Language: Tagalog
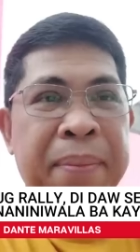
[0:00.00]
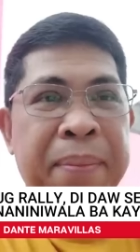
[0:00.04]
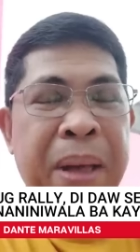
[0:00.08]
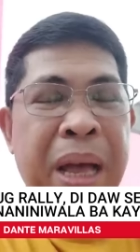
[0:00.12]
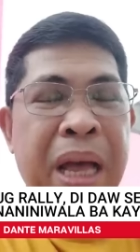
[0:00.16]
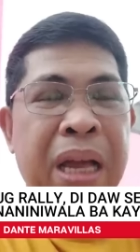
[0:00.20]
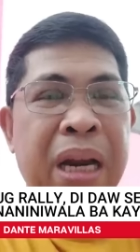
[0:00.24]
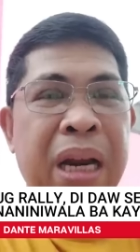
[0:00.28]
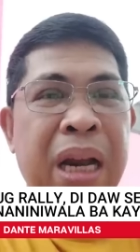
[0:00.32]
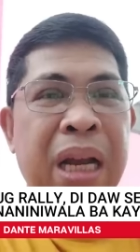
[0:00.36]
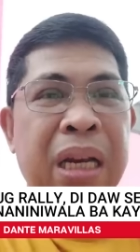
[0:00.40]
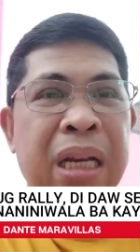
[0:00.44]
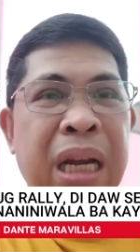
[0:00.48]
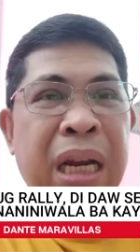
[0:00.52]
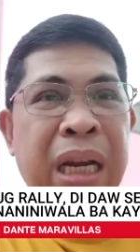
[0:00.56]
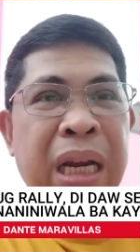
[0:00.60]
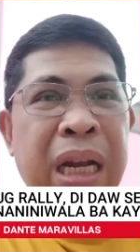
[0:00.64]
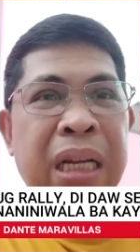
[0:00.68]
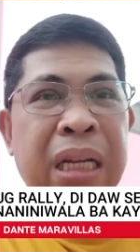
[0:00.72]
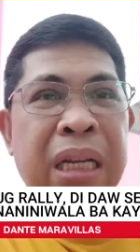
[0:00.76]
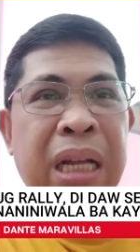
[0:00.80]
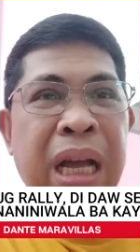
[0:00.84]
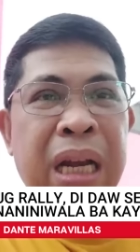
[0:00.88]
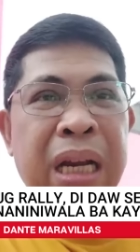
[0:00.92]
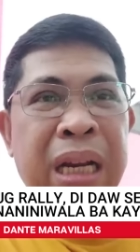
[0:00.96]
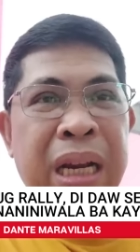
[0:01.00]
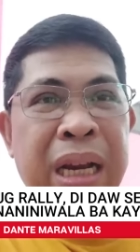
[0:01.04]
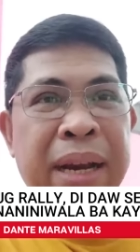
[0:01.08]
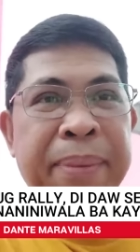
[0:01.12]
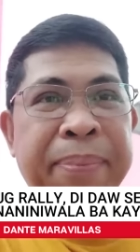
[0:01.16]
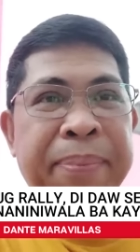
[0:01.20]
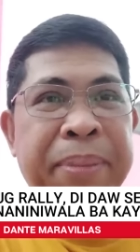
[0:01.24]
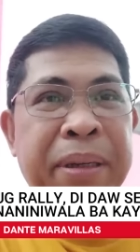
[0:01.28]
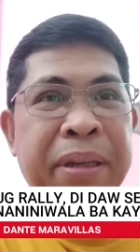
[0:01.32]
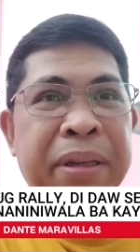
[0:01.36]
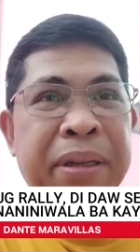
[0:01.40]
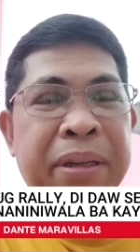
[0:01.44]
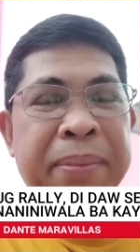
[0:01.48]
para kalad ka rin na
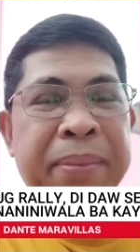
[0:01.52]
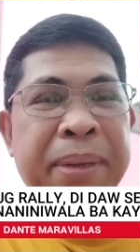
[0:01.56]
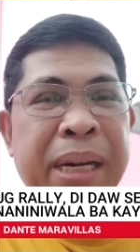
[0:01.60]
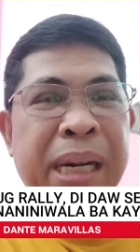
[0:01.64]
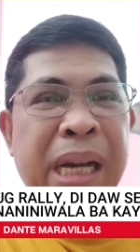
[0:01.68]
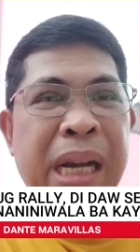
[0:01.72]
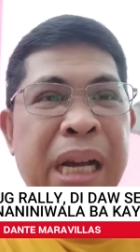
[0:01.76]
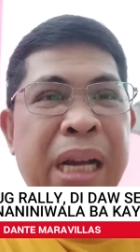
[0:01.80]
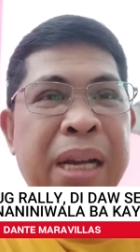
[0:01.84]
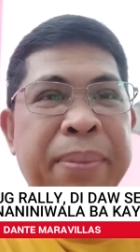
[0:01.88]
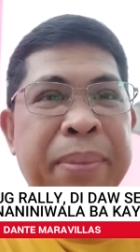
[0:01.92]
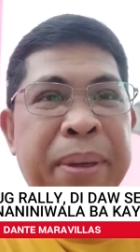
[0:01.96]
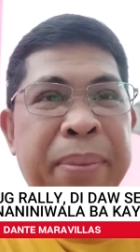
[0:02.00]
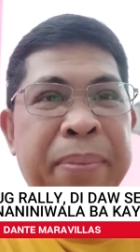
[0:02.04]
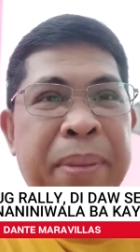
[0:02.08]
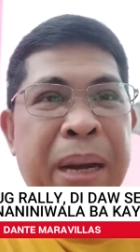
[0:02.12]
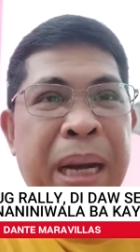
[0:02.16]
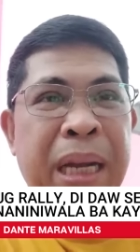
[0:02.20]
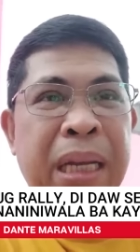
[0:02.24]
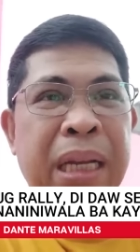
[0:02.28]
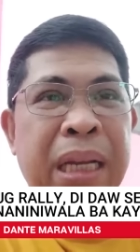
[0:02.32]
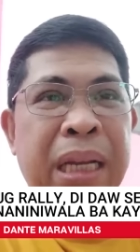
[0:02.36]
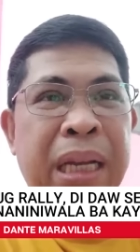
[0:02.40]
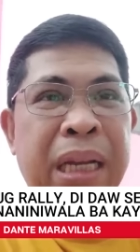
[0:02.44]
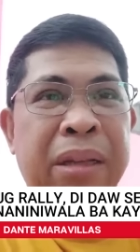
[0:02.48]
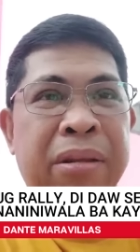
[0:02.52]
po mga kababayan